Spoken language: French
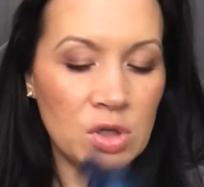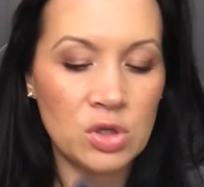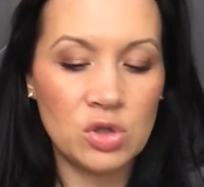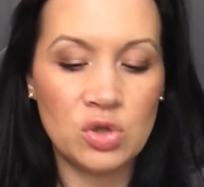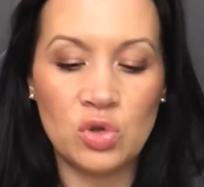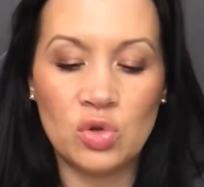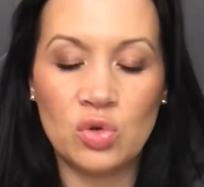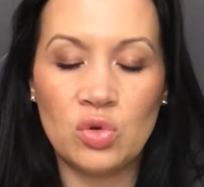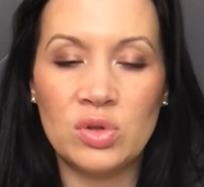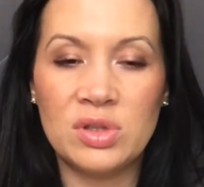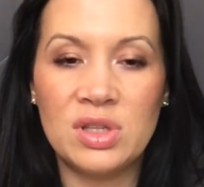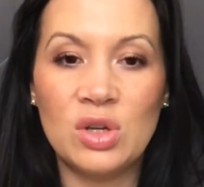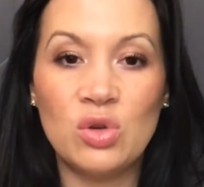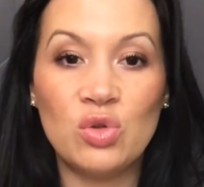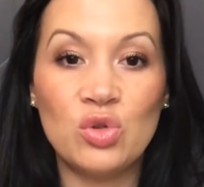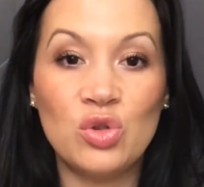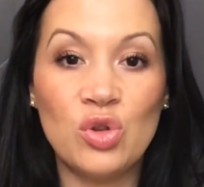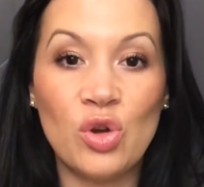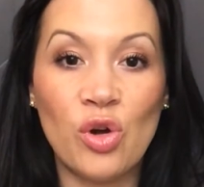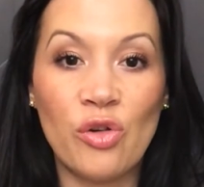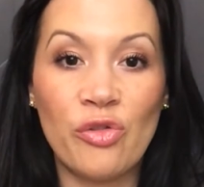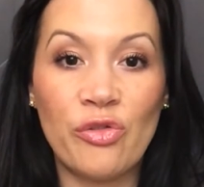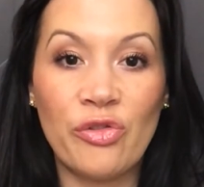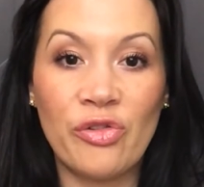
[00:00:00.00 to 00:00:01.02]
ce côté
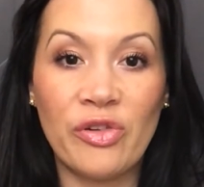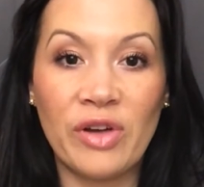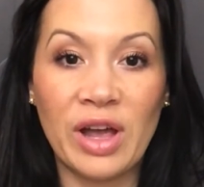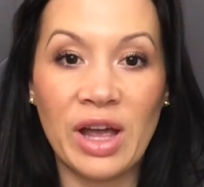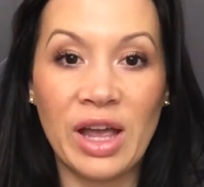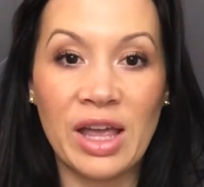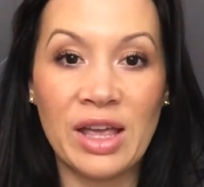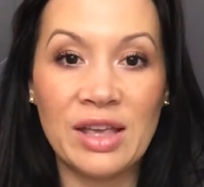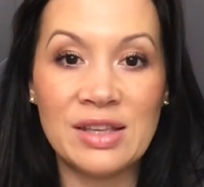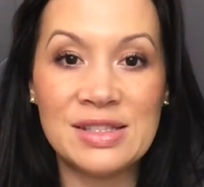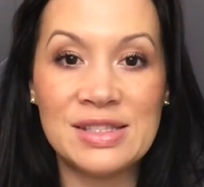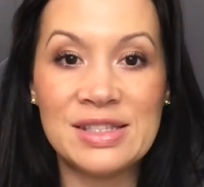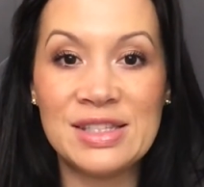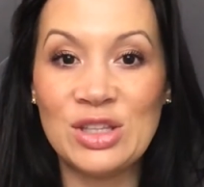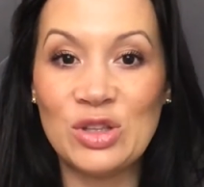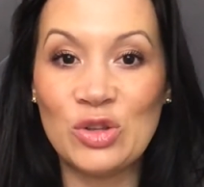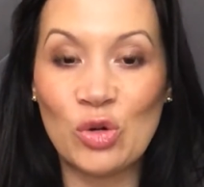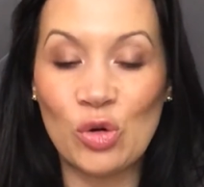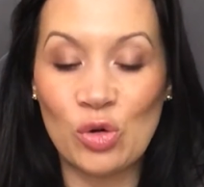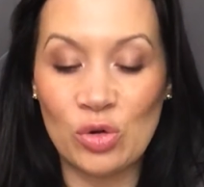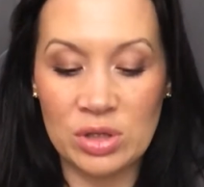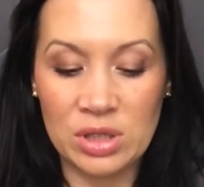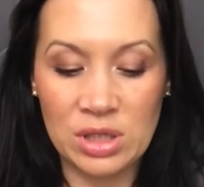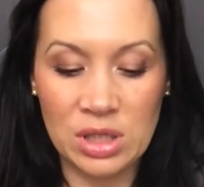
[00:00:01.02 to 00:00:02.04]
odeur frais,
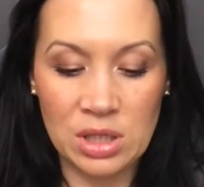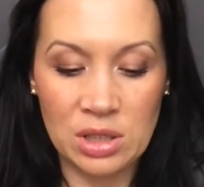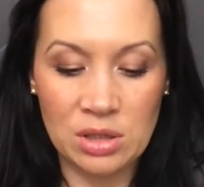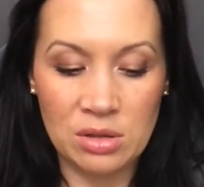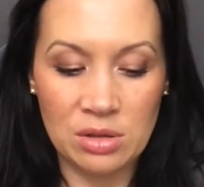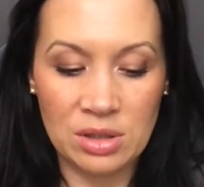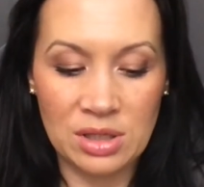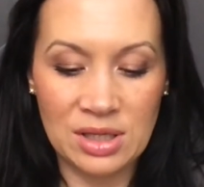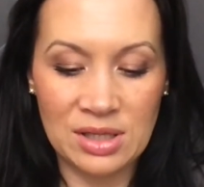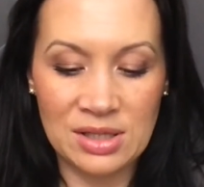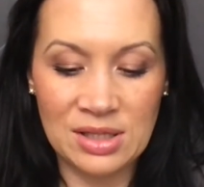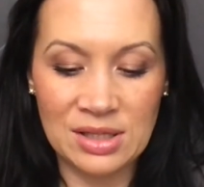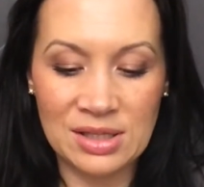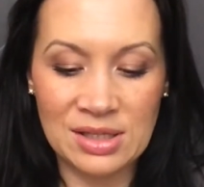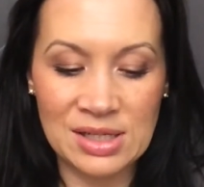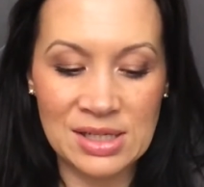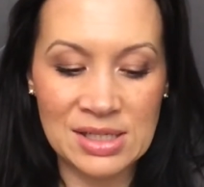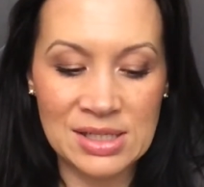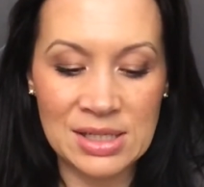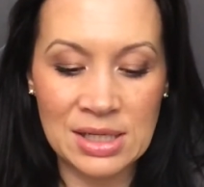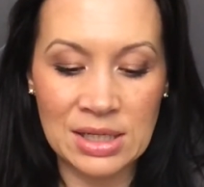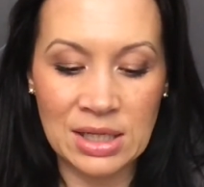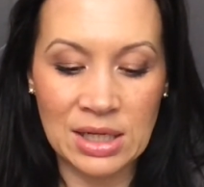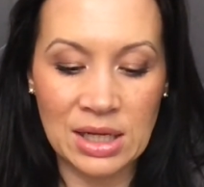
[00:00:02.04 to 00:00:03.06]
citronné, qui était
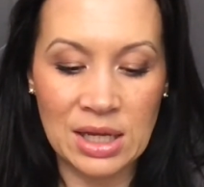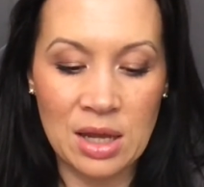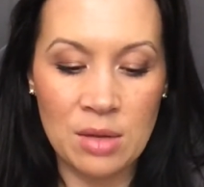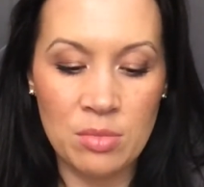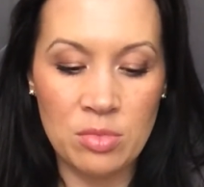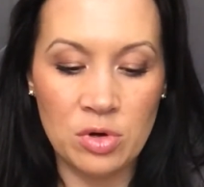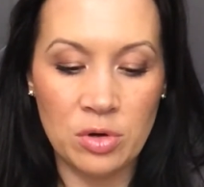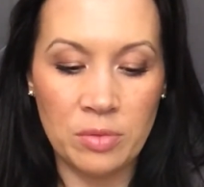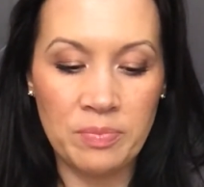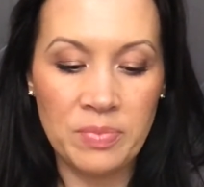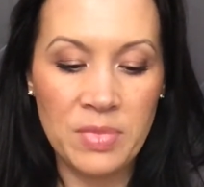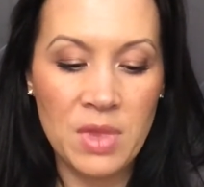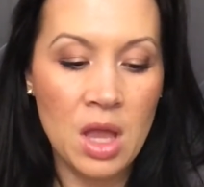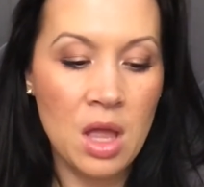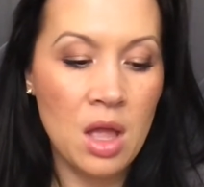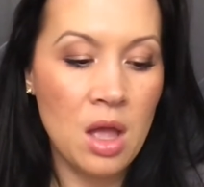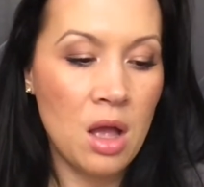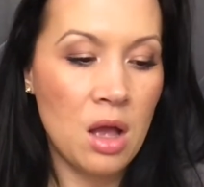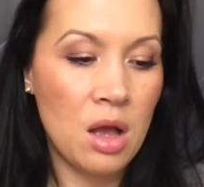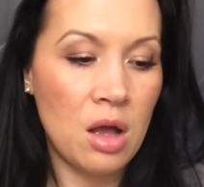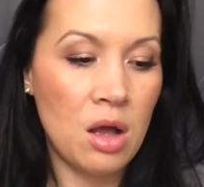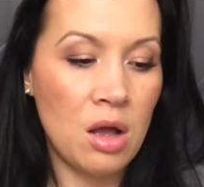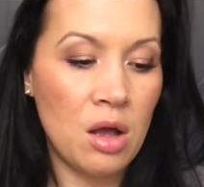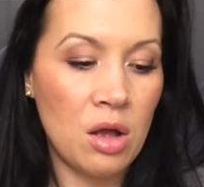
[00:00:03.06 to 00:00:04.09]
très agréable.
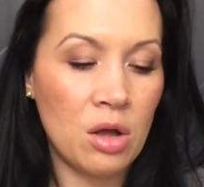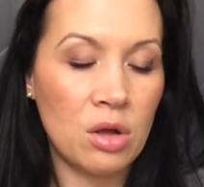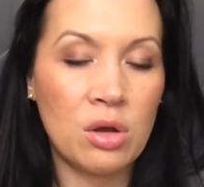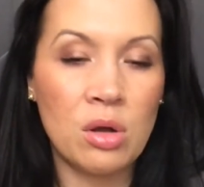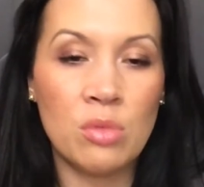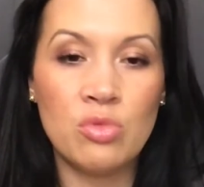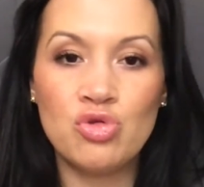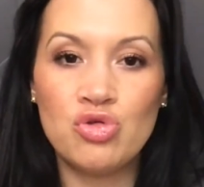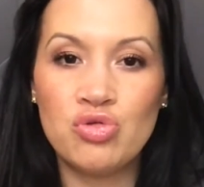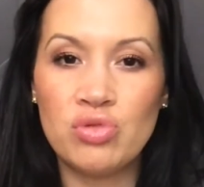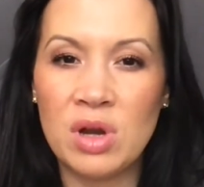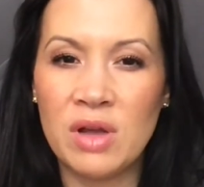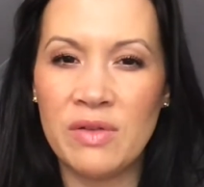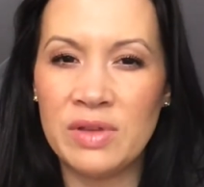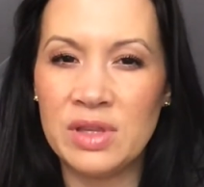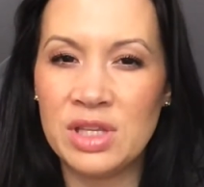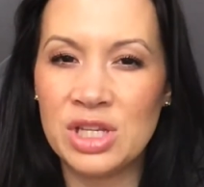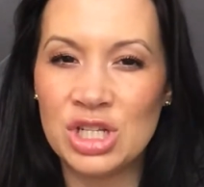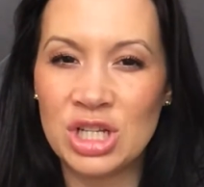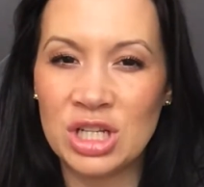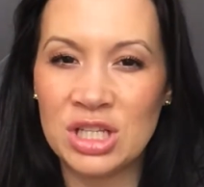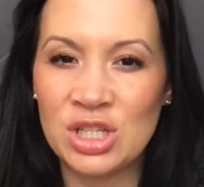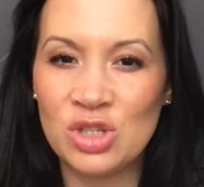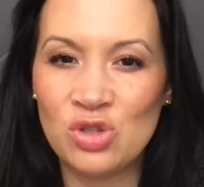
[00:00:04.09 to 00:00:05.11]
Euh, comme je vous l'avais
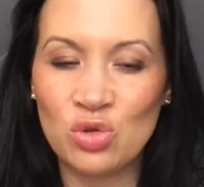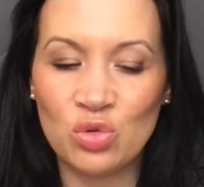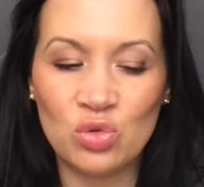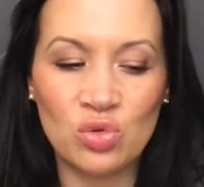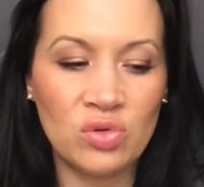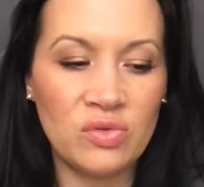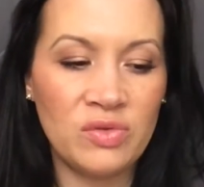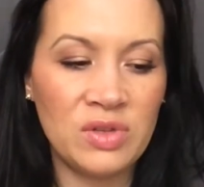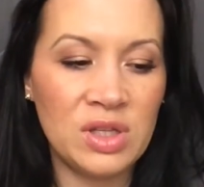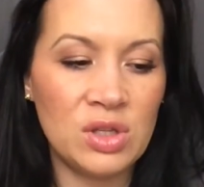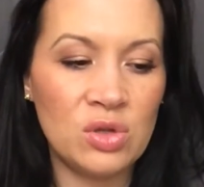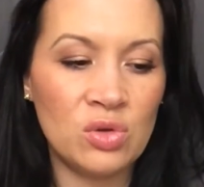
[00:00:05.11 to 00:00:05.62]
déjà dit sur d'autres